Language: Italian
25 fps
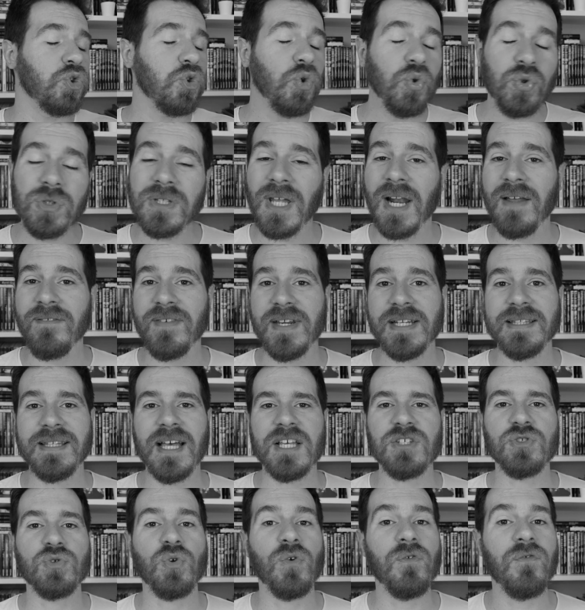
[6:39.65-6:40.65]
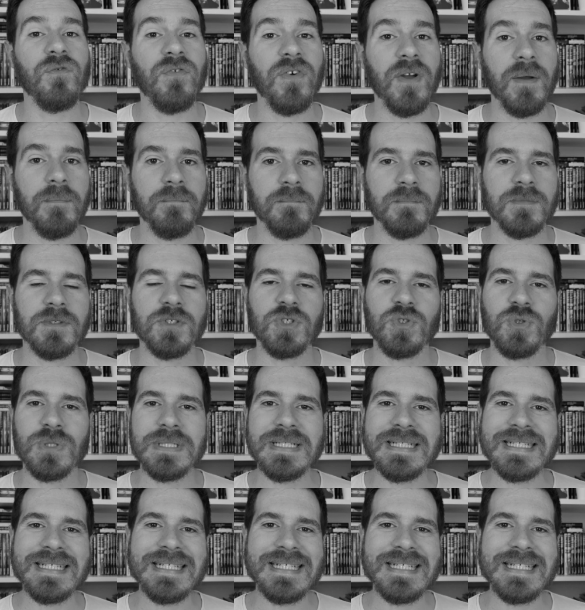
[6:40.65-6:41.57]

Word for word: tutta la verità sul... Sul...